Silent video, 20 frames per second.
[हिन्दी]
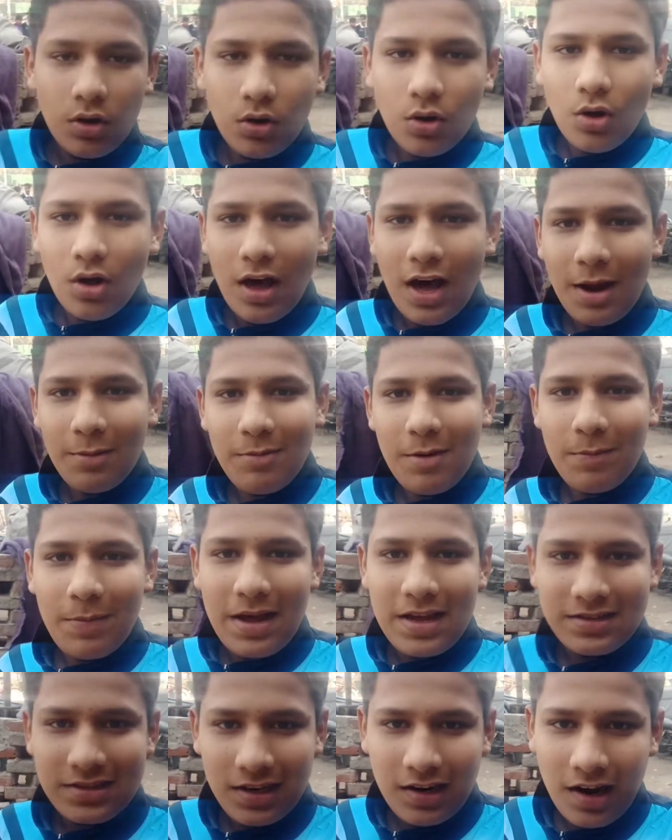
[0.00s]
लो यार मैं
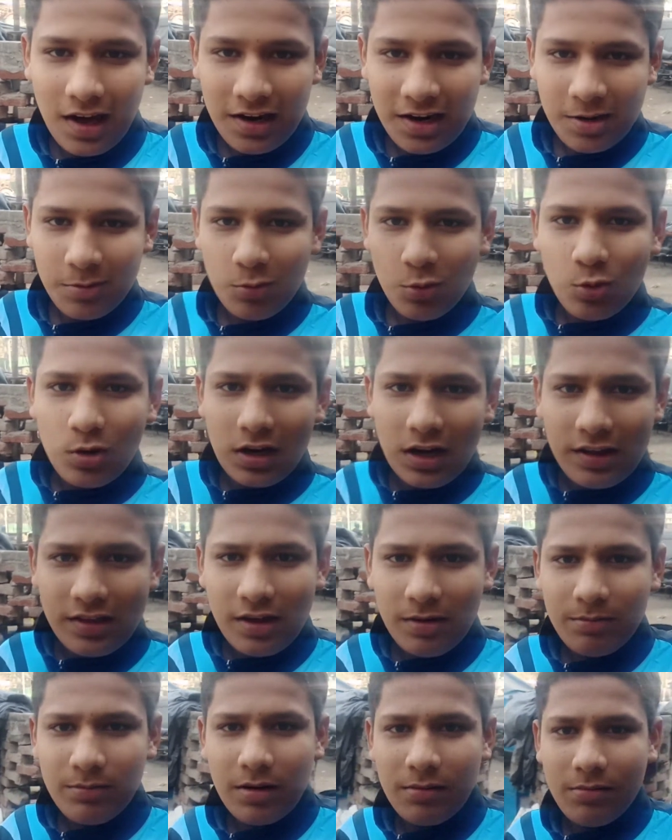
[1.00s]
पैसे लाने भूल गया
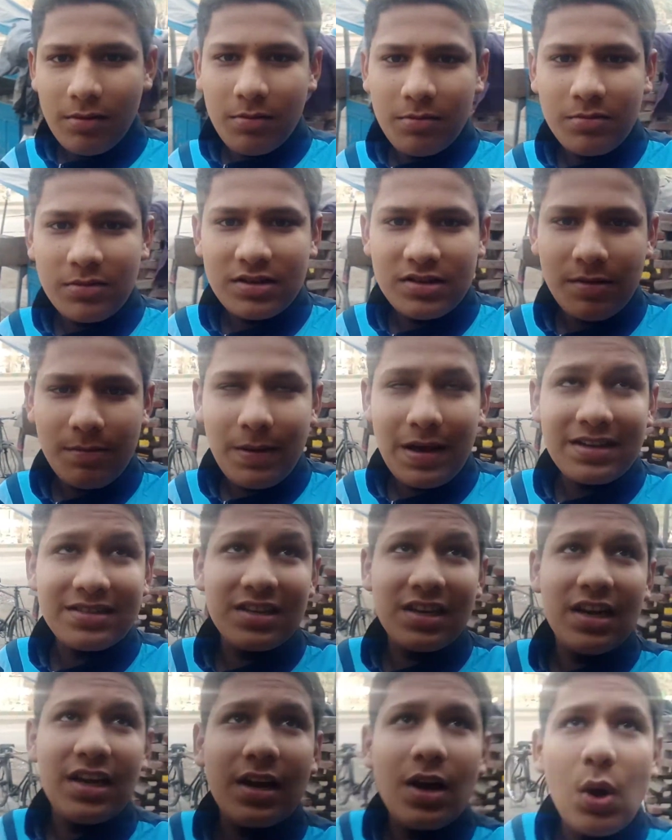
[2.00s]
था मैं मम्मी से
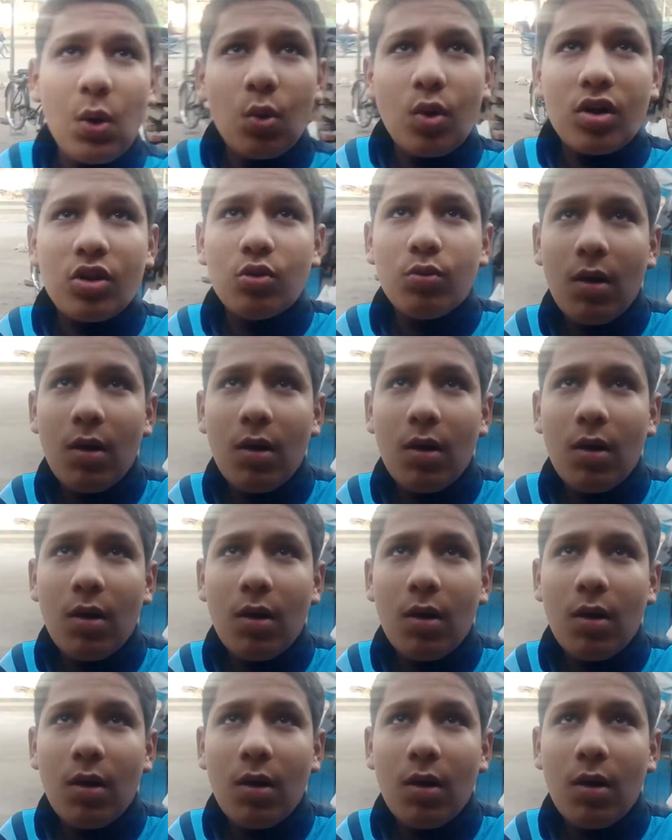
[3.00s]
पैसे ले आऊँगा